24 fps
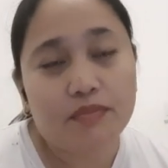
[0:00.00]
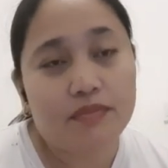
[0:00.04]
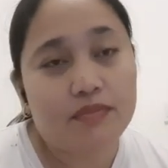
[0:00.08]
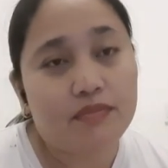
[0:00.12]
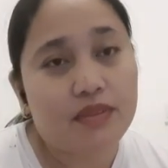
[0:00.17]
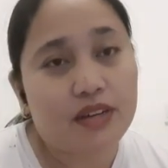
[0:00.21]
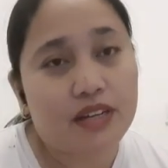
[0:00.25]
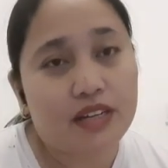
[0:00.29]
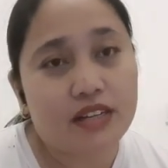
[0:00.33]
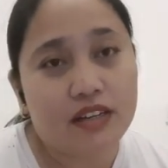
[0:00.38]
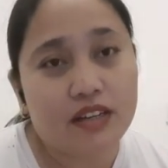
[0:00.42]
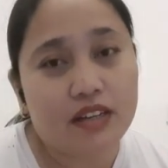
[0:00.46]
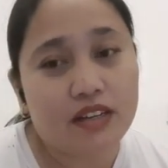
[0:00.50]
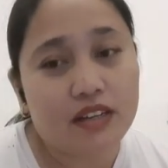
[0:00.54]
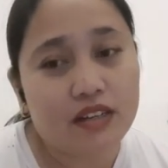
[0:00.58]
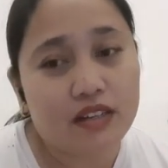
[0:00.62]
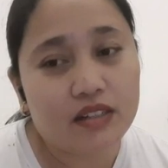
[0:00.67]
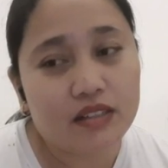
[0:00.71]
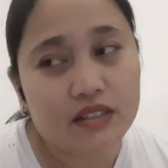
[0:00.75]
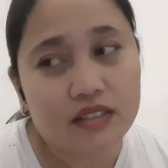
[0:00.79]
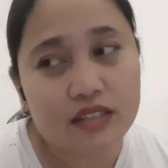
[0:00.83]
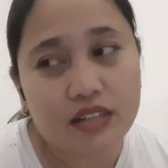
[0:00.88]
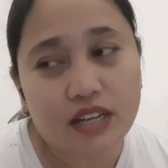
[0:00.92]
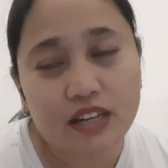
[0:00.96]

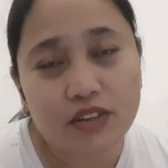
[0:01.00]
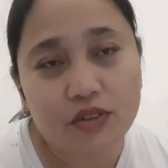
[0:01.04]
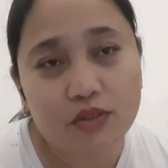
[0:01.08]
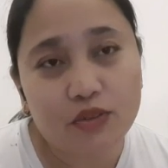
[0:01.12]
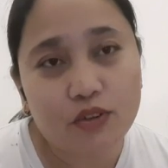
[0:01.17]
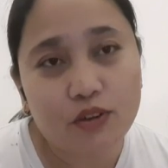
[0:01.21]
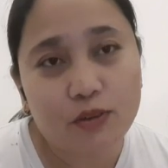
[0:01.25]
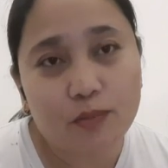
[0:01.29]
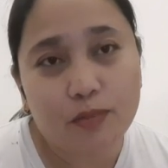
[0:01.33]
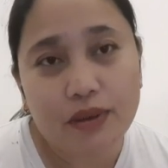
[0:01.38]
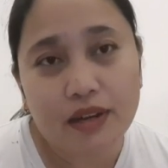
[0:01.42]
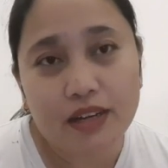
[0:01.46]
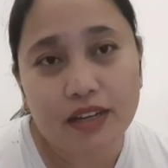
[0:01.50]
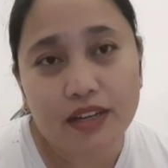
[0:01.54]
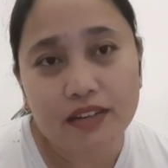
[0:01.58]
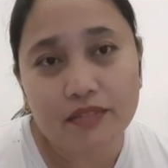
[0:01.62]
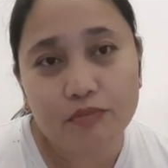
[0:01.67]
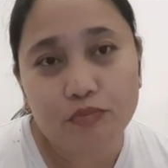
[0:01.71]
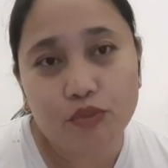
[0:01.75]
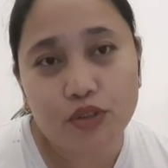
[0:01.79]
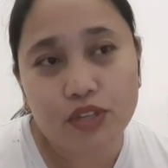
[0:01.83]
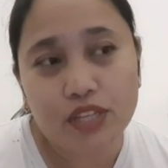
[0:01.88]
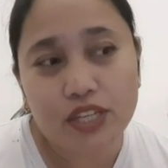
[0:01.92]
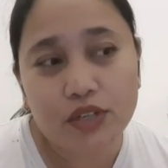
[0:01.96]
Pang, ano ko,
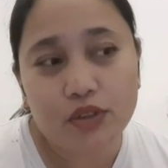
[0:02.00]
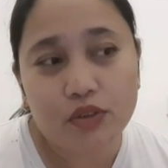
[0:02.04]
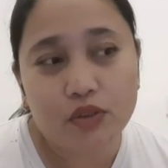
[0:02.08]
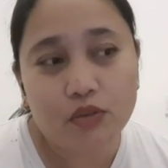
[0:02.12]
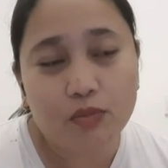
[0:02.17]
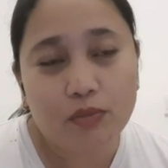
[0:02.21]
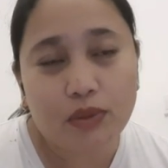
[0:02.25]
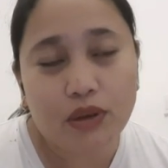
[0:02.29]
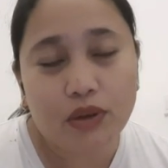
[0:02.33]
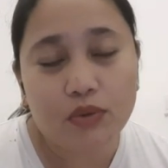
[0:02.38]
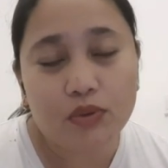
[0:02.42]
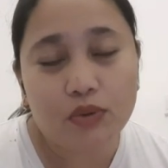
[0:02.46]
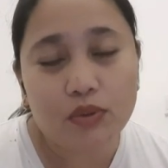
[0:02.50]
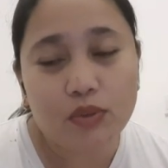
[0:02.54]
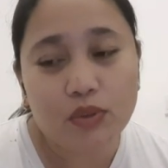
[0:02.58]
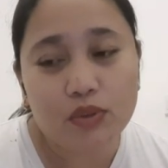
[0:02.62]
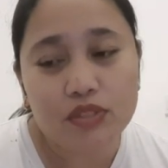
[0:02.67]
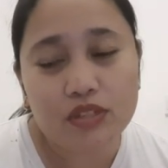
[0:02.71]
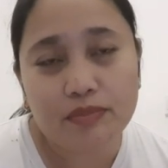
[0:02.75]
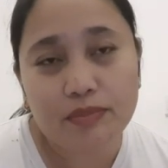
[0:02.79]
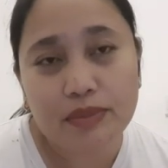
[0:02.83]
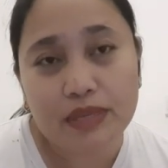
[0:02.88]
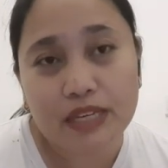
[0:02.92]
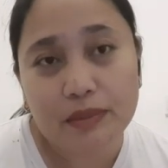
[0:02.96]
pang, pwede kong panghulog
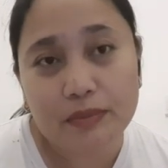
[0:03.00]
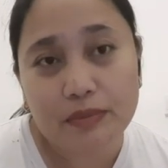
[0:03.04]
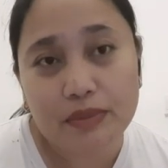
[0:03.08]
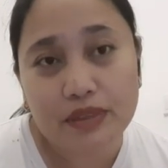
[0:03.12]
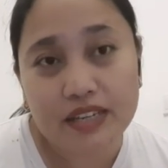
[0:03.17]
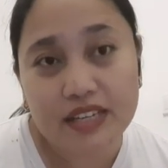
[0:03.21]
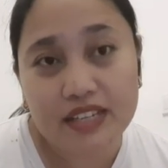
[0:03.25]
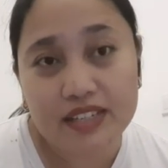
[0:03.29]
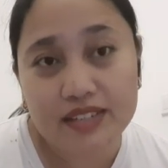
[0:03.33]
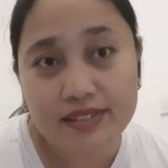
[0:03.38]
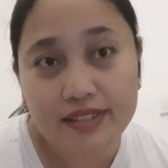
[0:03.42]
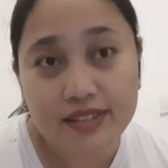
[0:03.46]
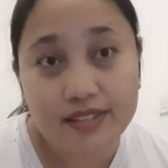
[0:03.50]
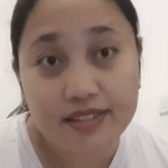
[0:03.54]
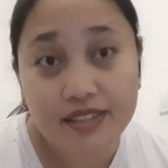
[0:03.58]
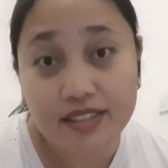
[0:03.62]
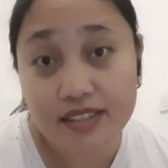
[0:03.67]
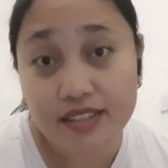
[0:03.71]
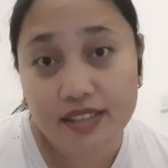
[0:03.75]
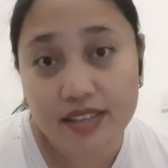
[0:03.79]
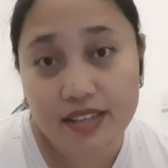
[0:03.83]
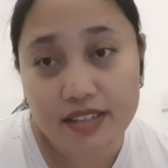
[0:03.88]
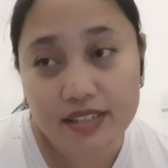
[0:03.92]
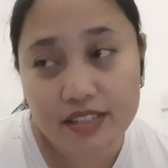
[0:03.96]
sa Pilipinas just
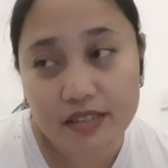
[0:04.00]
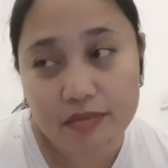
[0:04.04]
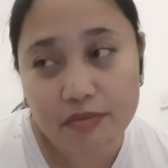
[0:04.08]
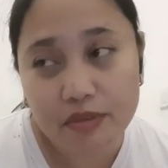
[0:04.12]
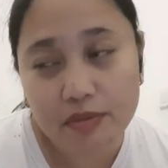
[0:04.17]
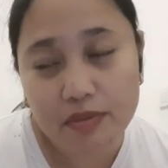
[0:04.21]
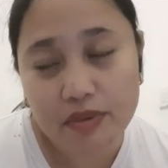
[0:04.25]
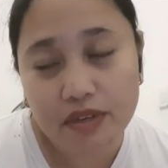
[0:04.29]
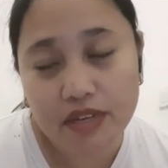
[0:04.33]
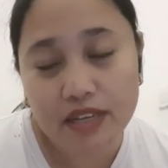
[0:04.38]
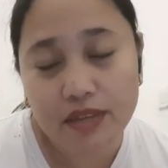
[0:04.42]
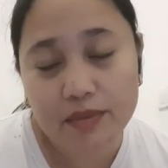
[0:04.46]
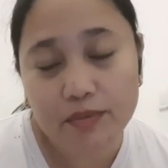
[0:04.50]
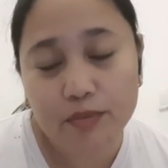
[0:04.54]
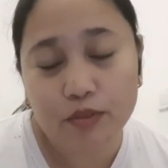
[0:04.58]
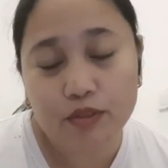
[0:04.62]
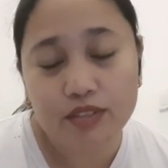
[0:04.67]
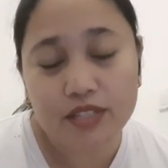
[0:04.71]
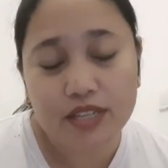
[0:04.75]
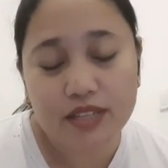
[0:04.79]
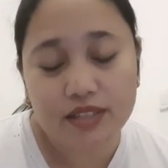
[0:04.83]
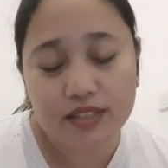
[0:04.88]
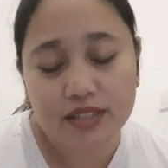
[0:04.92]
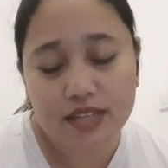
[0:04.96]
in case na may mga
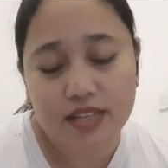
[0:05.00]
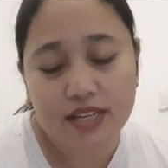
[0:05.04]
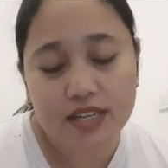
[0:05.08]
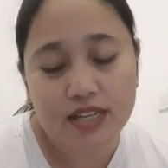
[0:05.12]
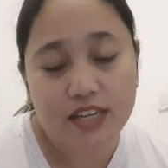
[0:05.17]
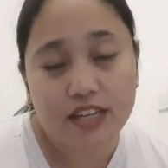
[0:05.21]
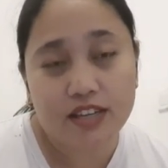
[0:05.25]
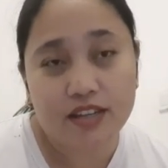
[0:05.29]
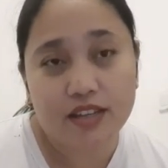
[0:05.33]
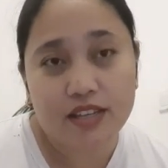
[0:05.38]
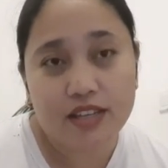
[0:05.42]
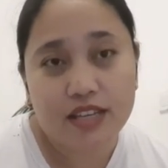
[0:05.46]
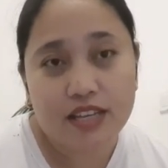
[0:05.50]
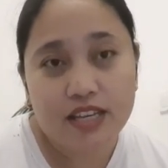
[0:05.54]
importante na